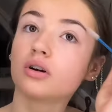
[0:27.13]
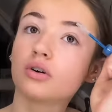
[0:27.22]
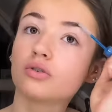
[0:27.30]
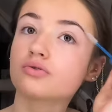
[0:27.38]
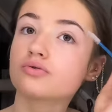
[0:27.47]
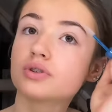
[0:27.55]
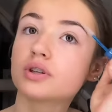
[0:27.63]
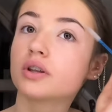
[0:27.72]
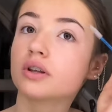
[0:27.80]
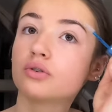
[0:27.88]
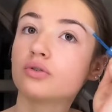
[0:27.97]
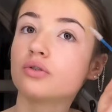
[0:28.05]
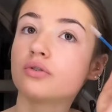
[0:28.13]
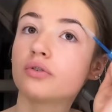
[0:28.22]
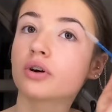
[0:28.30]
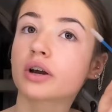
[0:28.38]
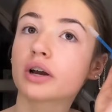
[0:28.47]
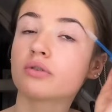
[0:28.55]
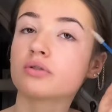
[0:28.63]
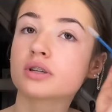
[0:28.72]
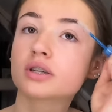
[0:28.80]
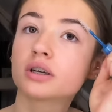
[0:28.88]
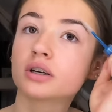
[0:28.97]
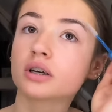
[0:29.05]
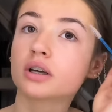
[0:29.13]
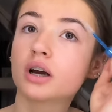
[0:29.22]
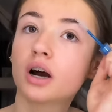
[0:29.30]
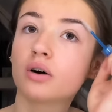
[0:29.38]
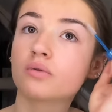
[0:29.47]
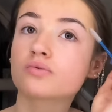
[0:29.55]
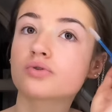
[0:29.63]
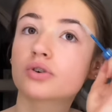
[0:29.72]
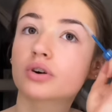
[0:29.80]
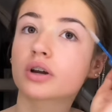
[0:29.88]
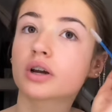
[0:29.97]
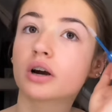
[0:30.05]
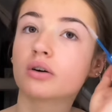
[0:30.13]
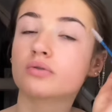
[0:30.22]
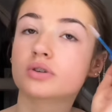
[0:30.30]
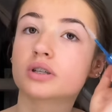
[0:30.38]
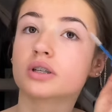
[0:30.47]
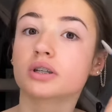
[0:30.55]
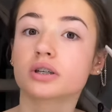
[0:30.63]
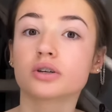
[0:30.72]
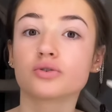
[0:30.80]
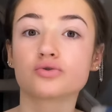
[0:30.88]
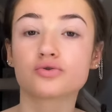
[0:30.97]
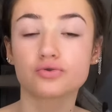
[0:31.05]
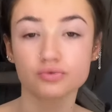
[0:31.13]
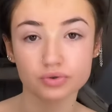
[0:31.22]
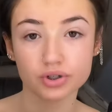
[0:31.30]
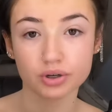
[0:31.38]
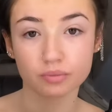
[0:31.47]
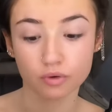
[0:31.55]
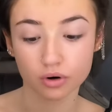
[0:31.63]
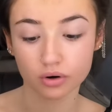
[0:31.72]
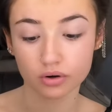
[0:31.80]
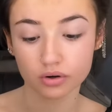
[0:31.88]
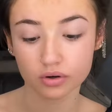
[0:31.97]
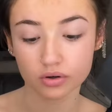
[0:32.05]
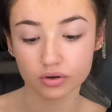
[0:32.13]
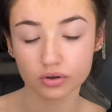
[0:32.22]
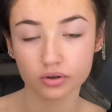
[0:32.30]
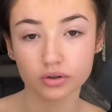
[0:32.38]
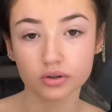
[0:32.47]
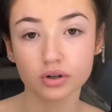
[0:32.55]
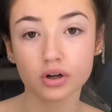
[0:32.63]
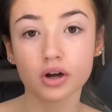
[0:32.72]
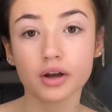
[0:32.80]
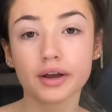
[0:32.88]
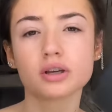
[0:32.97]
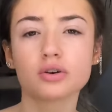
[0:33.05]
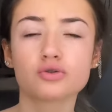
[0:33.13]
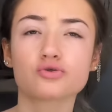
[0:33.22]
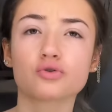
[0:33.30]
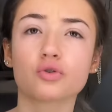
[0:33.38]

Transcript: Ensuite, de 9h45 à 11h45, je suis chez moi. Et je